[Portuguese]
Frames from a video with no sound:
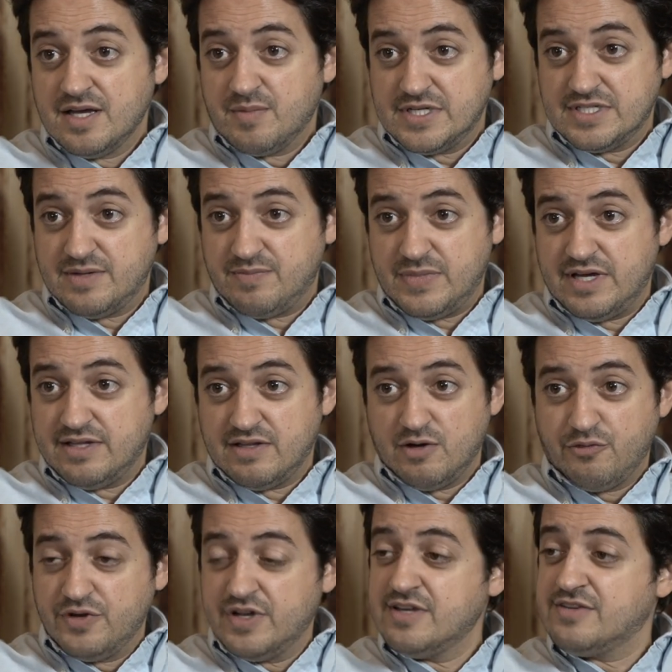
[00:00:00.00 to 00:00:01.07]
mas é, é,
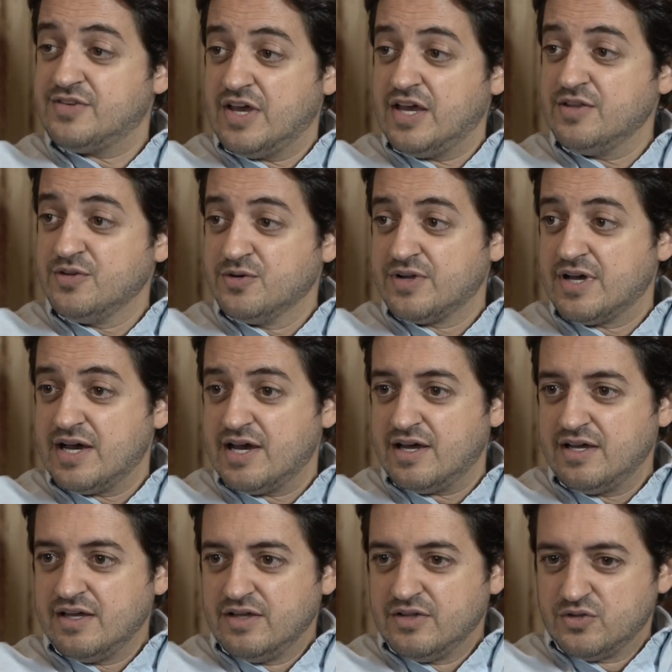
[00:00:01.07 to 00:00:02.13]
oferecendo né,